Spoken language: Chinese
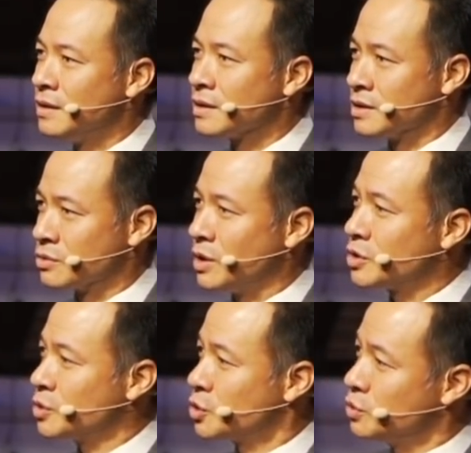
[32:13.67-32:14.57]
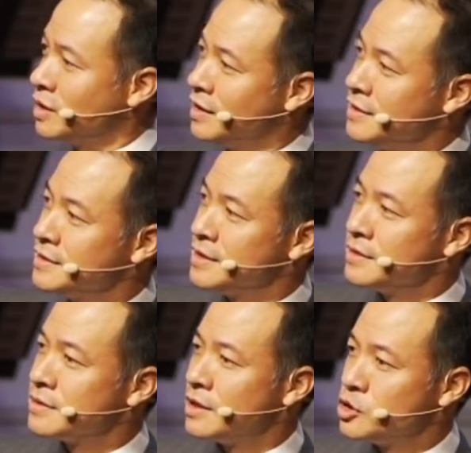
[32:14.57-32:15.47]
可是我要说，主的灵
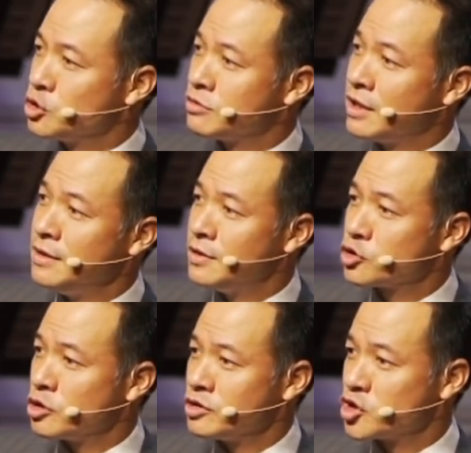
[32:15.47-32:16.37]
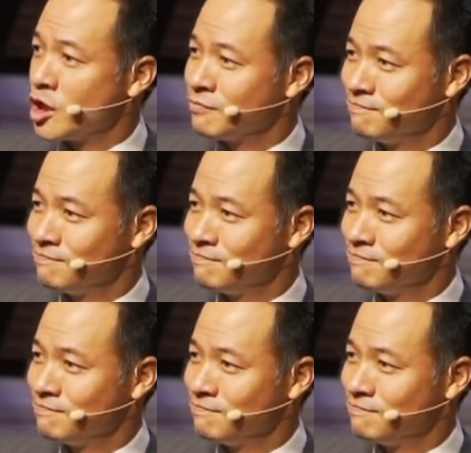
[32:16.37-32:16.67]
现在就在你的身上，